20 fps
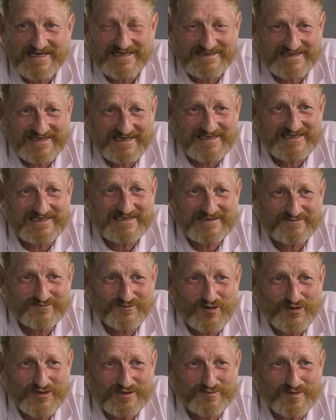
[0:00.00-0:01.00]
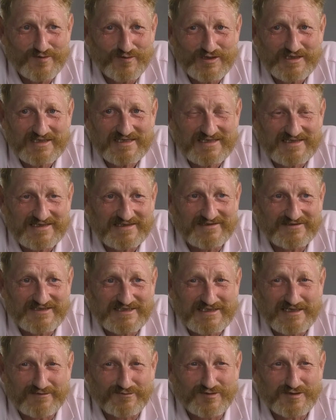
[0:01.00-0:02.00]
że mogliby
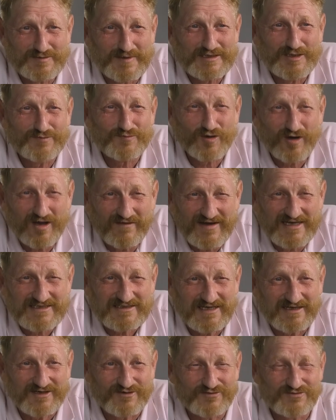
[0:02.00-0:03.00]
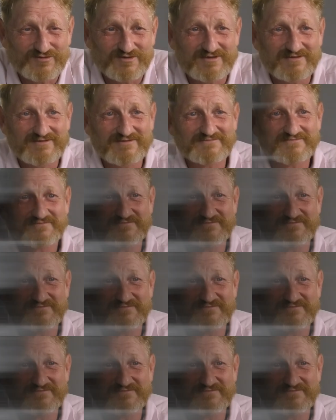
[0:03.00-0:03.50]
zmanipulować tych ludzi.